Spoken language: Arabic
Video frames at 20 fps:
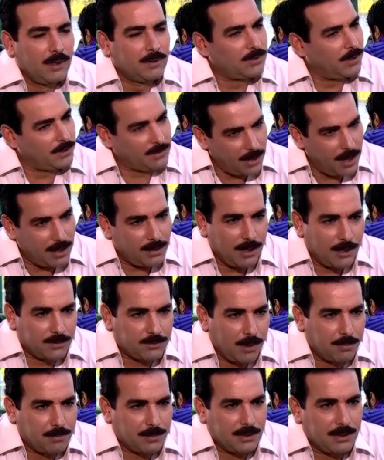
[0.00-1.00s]
صدقني يا
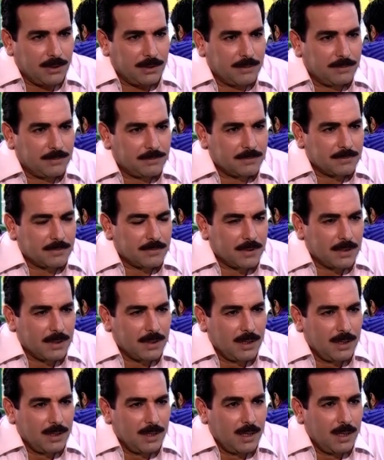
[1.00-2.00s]
صبري
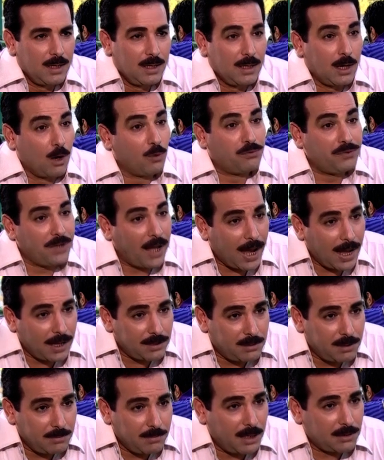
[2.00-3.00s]
لو في
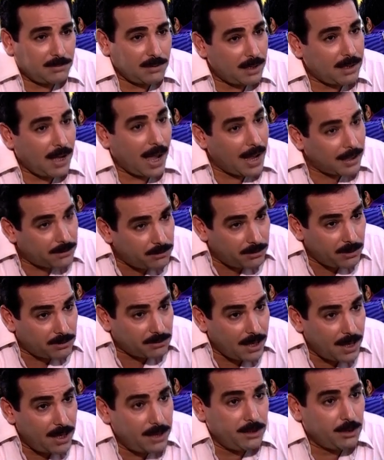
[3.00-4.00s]
حد محتاج حد
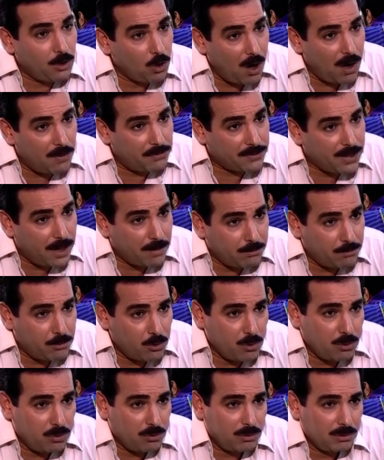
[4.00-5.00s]
تاني يقف
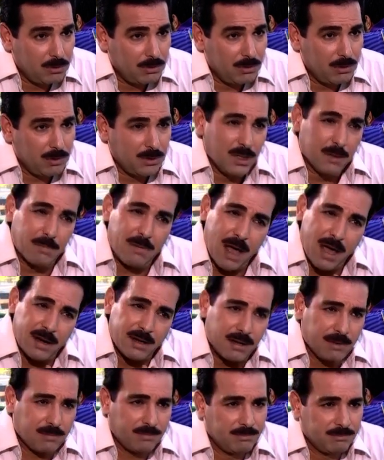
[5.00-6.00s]
جنبه يبقى
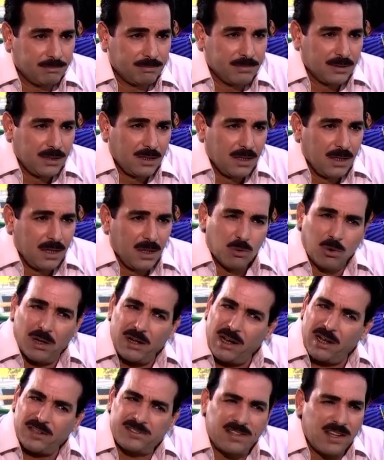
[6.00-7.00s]
انا
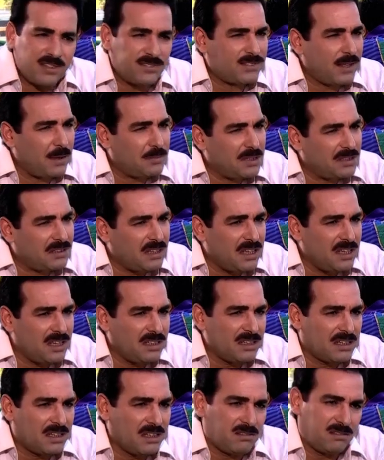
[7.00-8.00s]
والاحساس ده
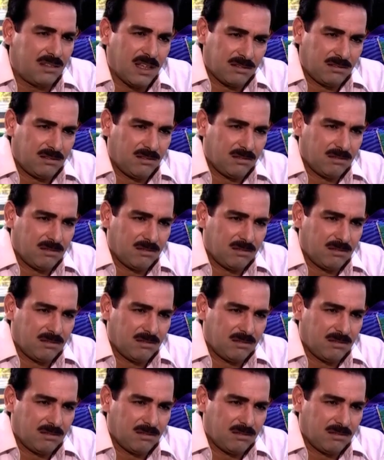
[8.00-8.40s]
بيضايقني جدا